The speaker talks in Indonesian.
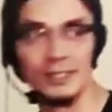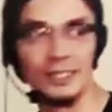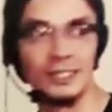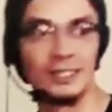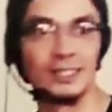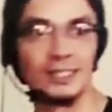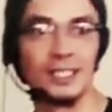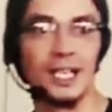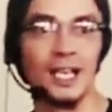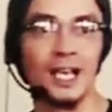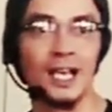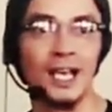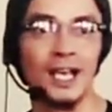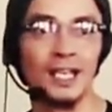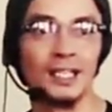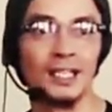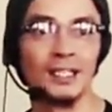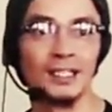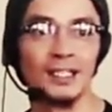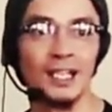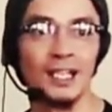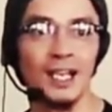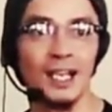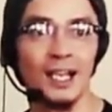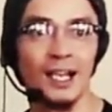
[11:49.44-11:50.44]
isa
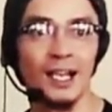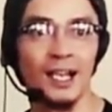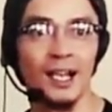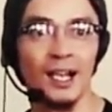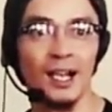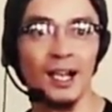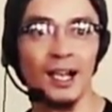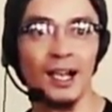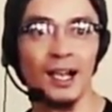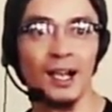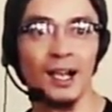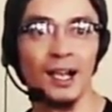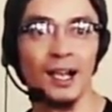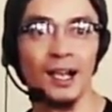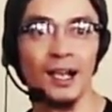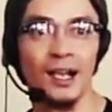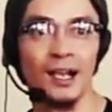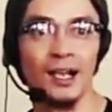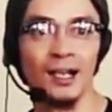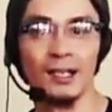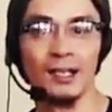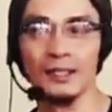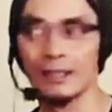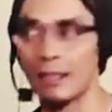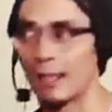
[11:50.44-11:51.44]
haredang
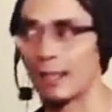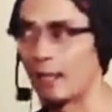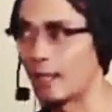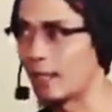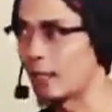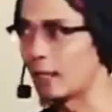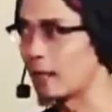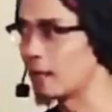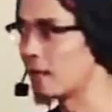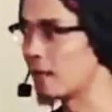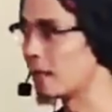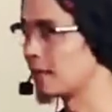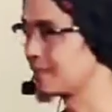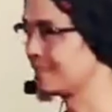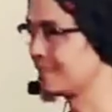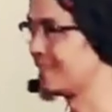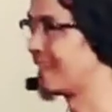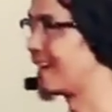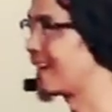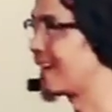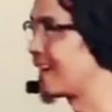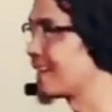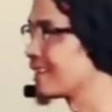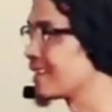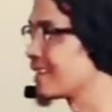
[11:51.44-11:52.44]
ya
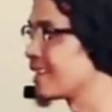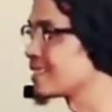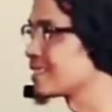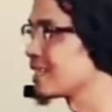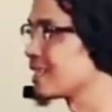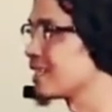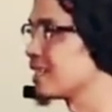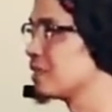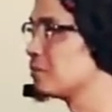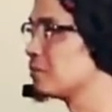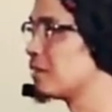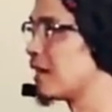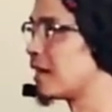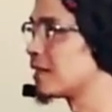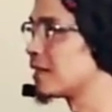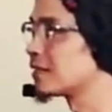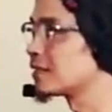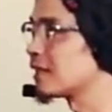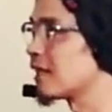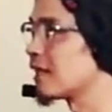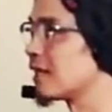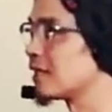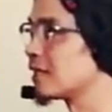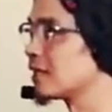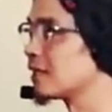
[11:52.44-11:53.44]
jakat asa di
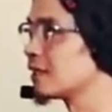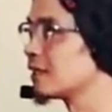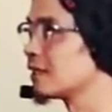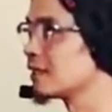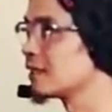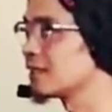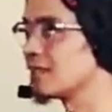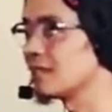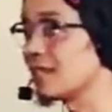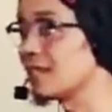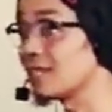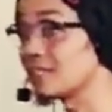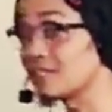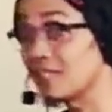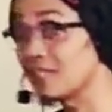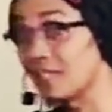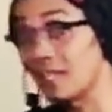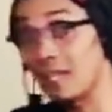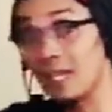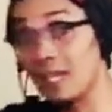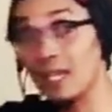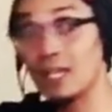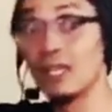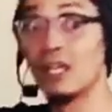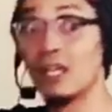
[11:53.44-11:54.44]
bangsa. ketika
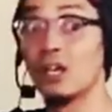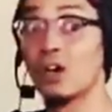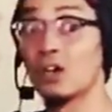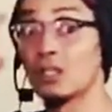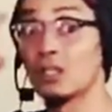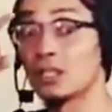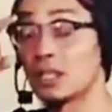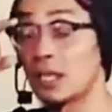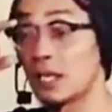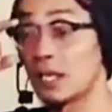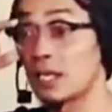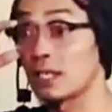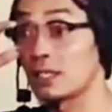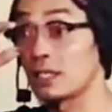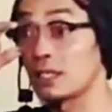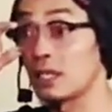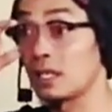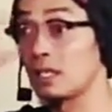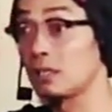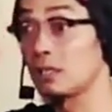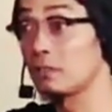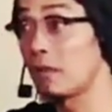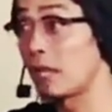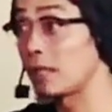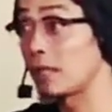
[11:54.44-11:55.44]
saya kontrak
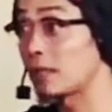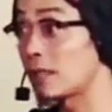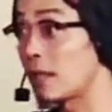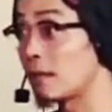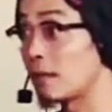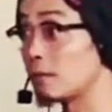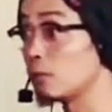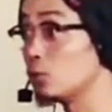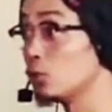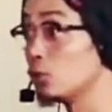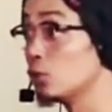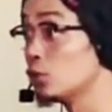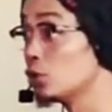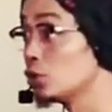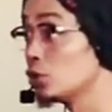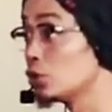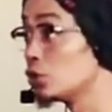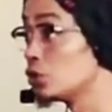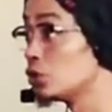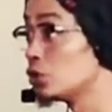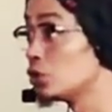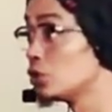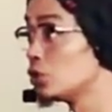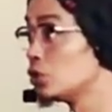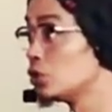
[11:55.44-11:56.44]
kerja di Batam dulu
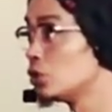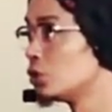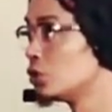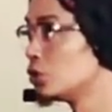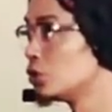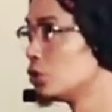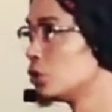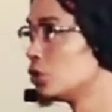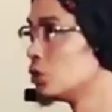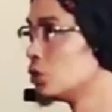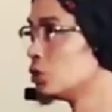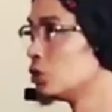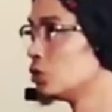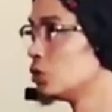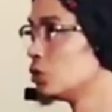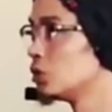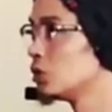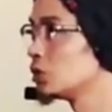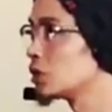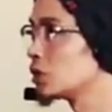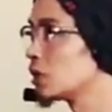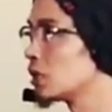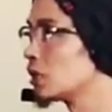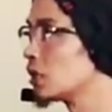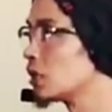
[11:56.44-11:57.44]

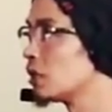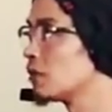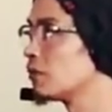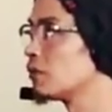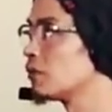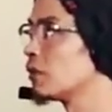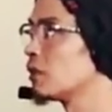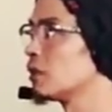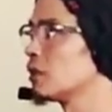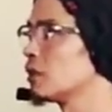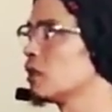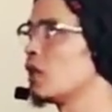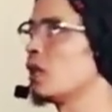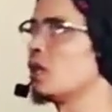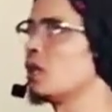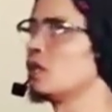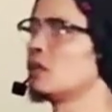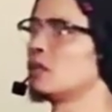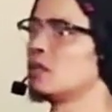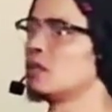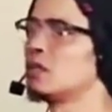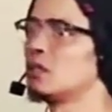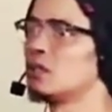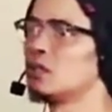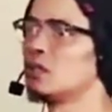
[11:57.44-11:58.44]
istri nelfon ya
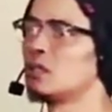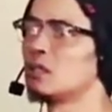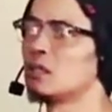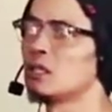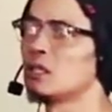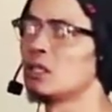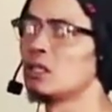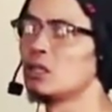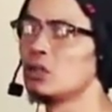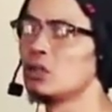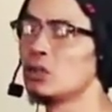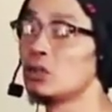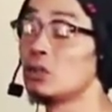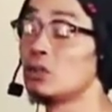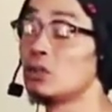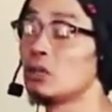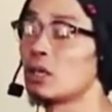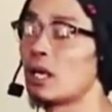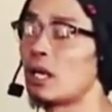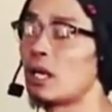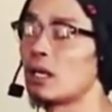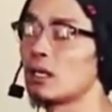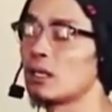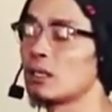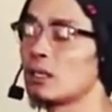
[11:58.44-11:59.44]
rindu
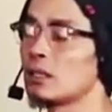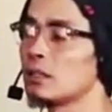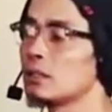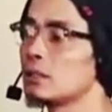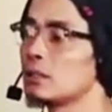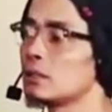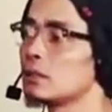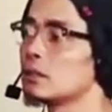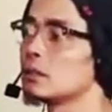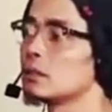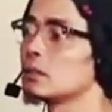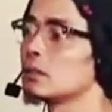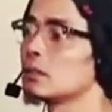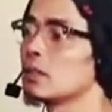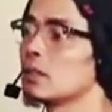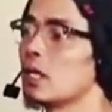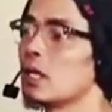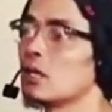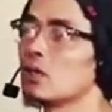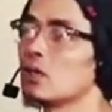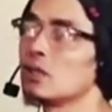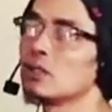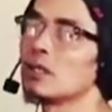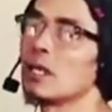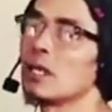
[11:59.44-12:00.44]
kangen
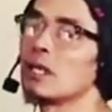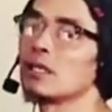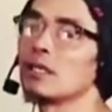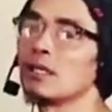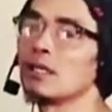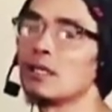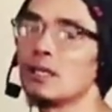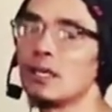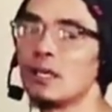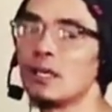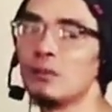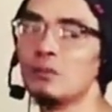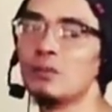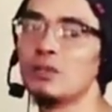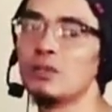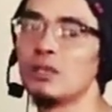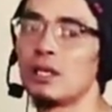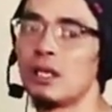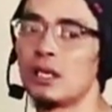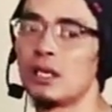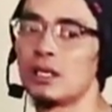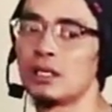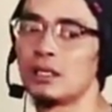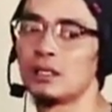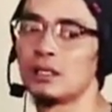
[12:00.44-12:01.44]
kan kontraknya tiga
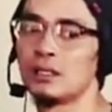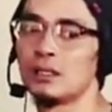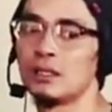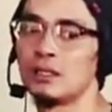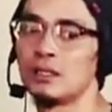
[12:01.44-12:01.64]
bulan